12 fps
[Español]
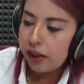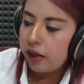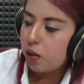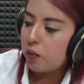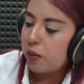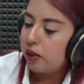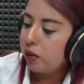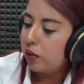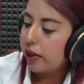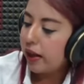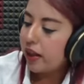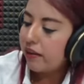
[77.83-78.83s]
Eh,
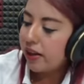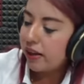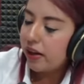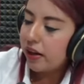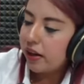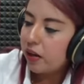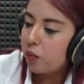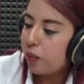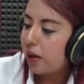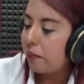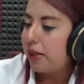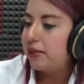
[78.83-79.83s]
cuando cada vez que
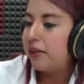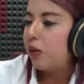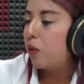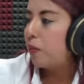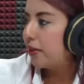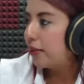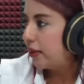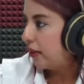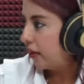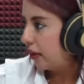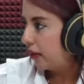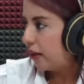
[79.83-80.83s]
ganan una mesa
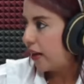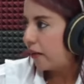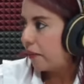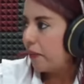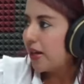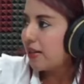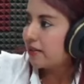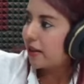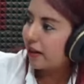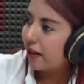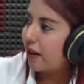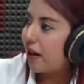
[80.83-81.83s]
comienzan a gritar,
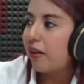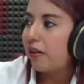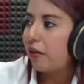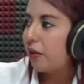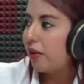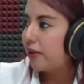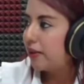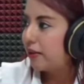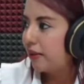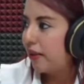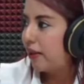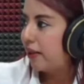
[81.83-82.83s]
mesa ganada de
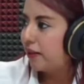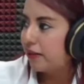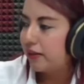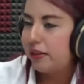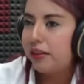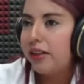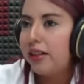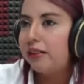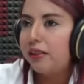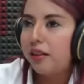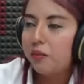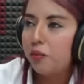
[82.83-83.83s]
nuevas ideas, dicen,
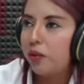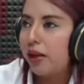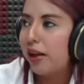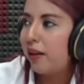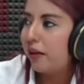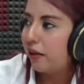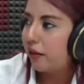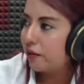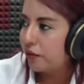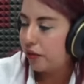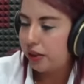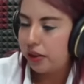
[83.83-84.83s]
gritan, buqueles, que
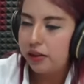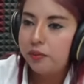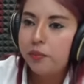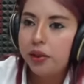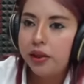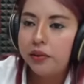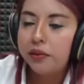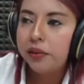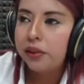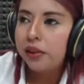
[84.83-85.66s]
no sé qué. Bueno,